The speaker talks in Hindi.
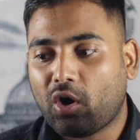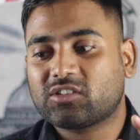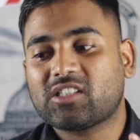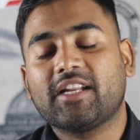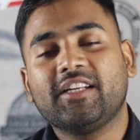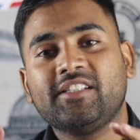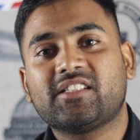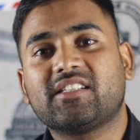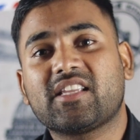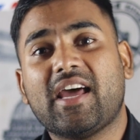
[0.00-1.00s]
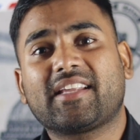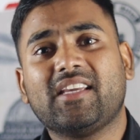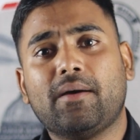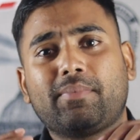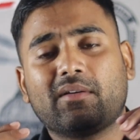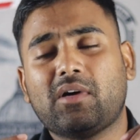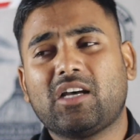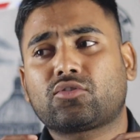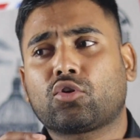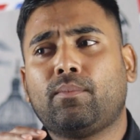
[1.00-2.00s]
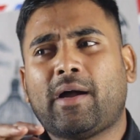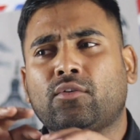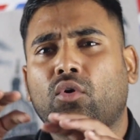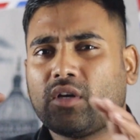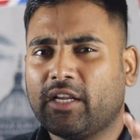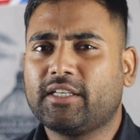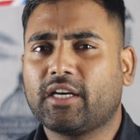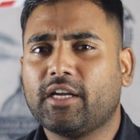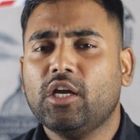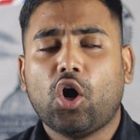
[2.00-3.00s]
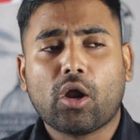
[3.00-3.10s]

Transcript: बहुत सारे रीज़न्स है यार कि हम ब्रह्मास्त्र को बाइकआउट नहीं करें